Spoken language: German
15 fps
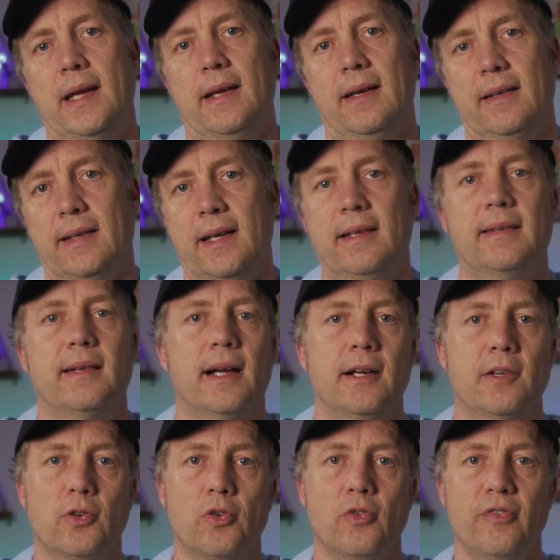Das heißt
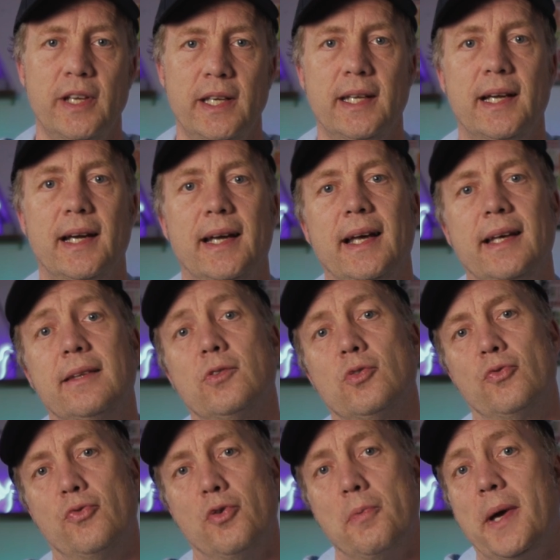also weniger
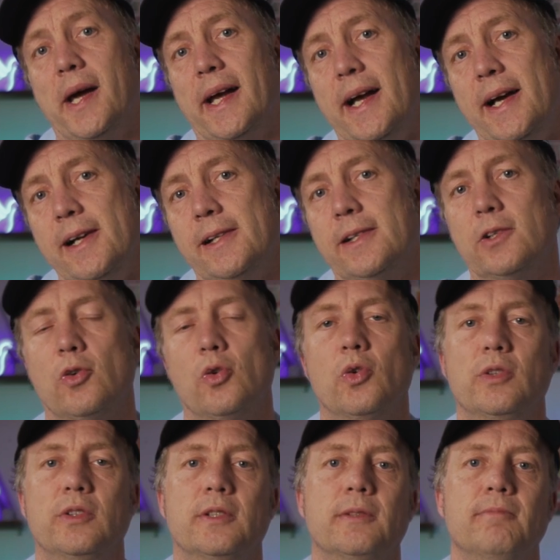Leistung für mehr Geld
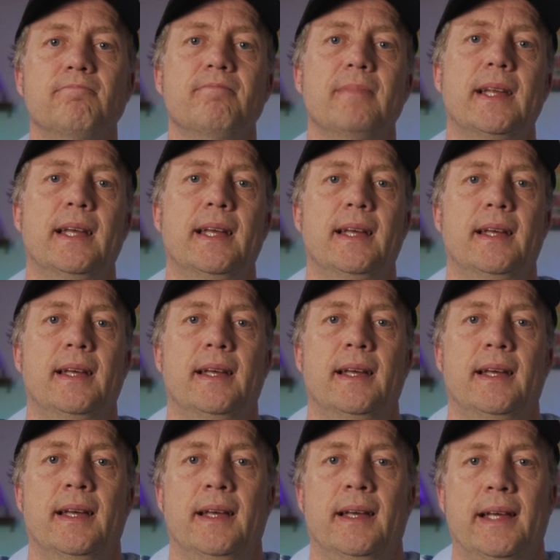und
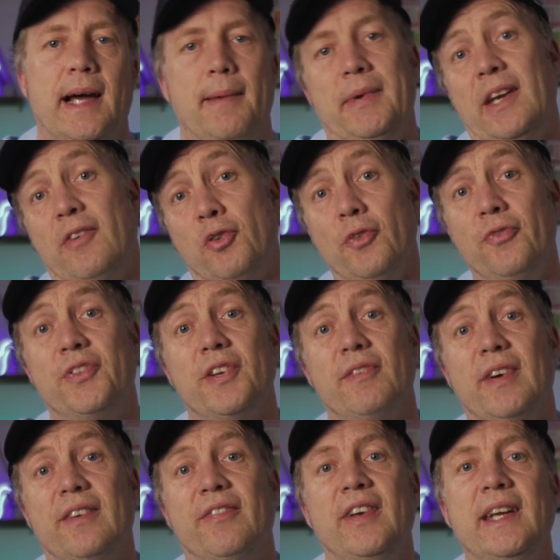ja, mit den 15
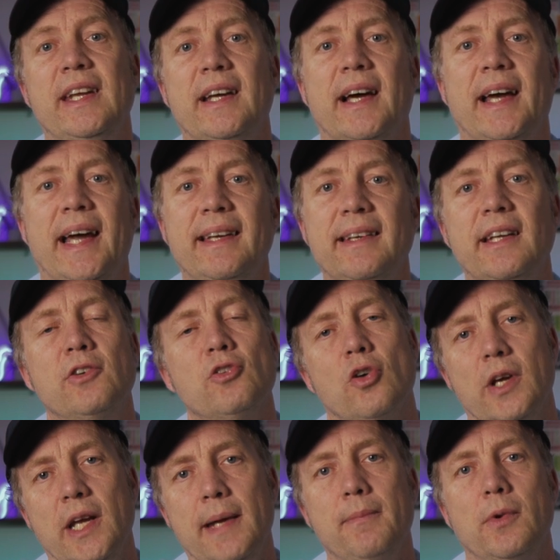Watt weniger hätte ich noch
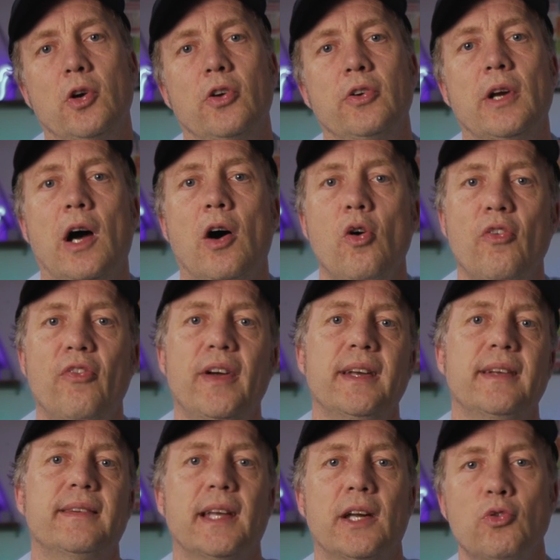leben können, auch wenn
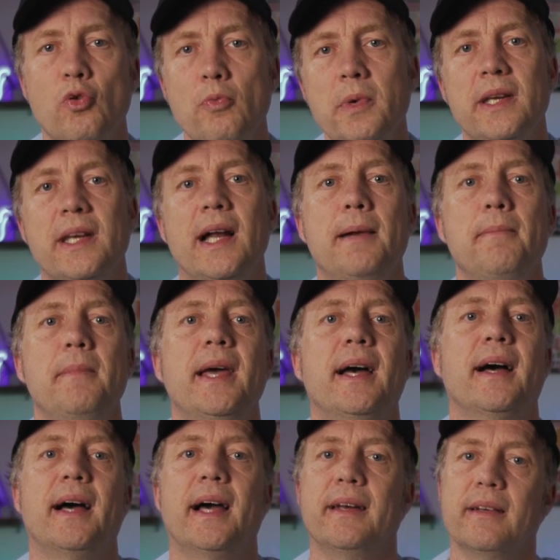es dann nominell
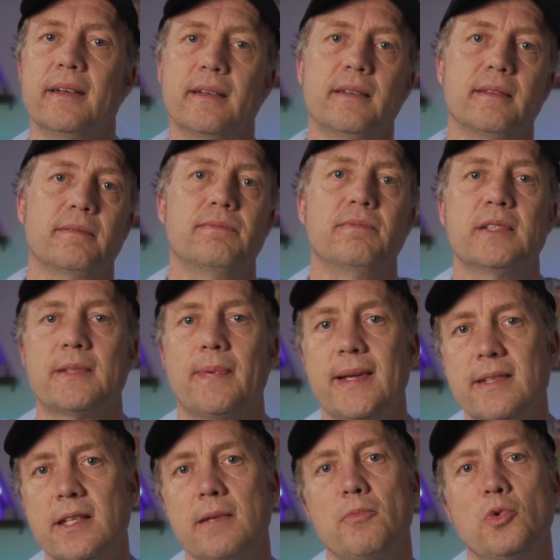mehr eine
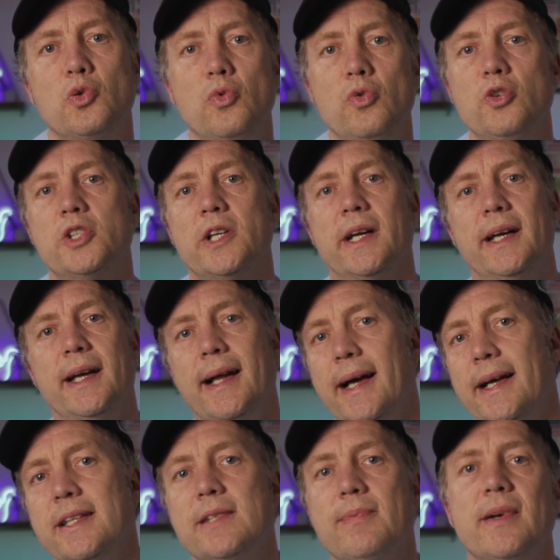20 Modul statt einer
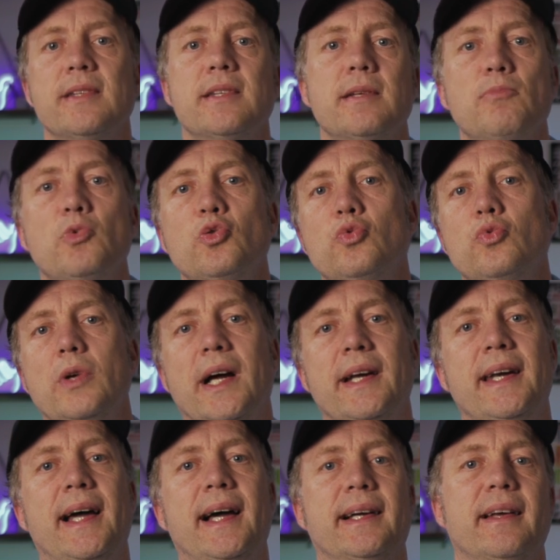21 Modul
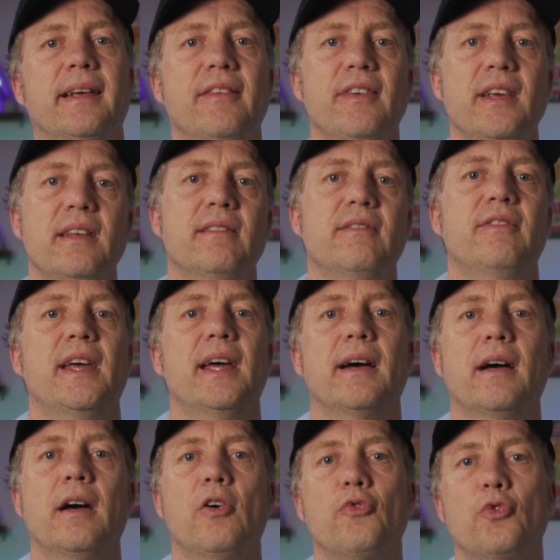Anlage gewesen
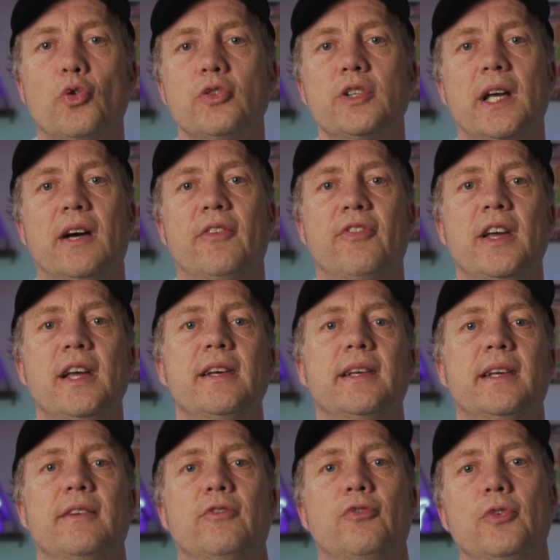wäre, aufgrund der
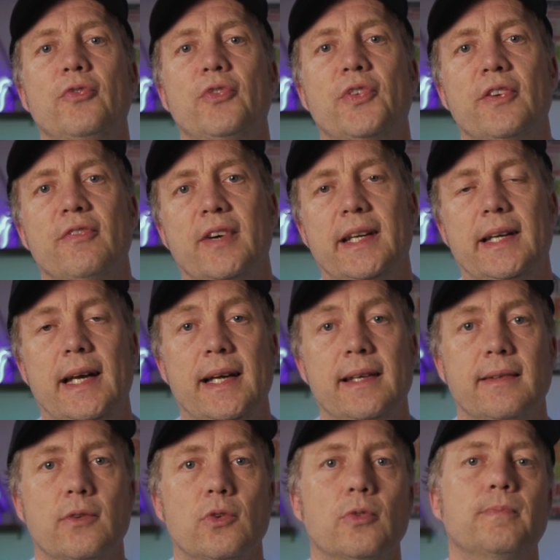fehlenden 15 Watt
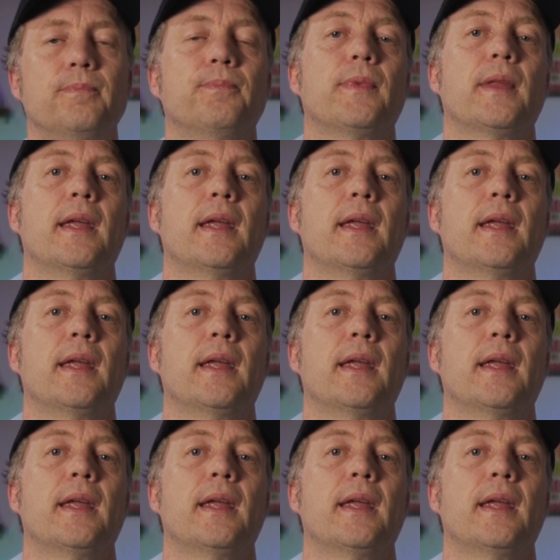Leistung.